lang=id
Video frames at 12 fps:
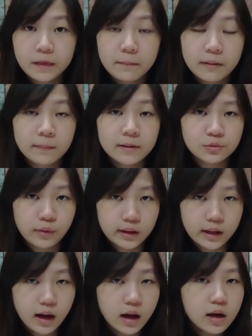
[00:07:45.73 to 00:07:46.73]
Para
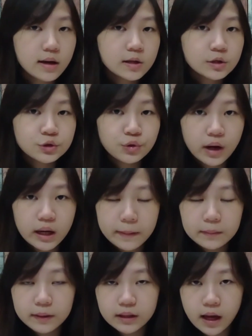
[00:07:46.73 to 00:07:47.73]
pasukannya juga
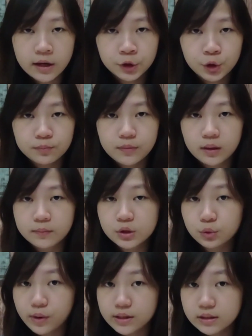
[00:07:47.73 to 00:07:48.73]
dapat bertahan hidup dalam
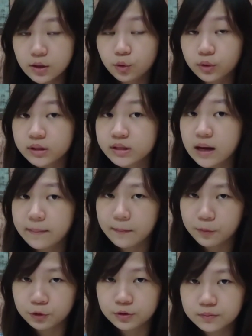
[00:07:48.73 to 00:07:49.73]
situasi dan kondisi
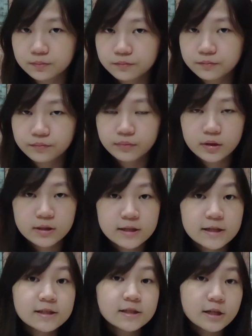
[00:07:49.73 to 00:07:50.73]
apapun.
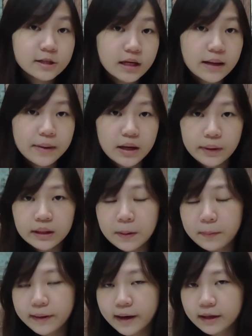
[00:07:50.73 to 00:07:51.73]
Setelah melewati
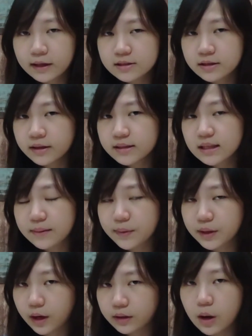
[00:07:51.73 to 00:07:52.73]
peperangan yang sengit selama
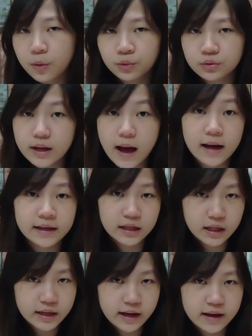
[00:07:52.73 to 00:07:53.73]
tiga tahun,
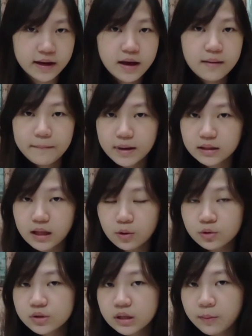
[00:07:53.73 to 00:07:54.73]
akhirnya pada
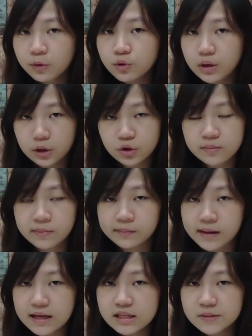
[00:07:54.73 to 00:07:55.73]
tahun
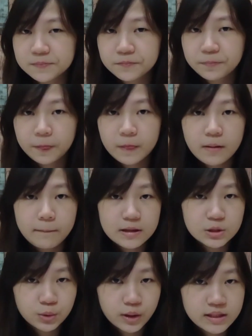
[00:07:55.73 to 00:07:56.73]
1214,
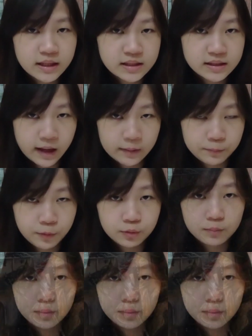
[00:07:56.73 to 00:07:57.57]
pasukan Genghis Khan pun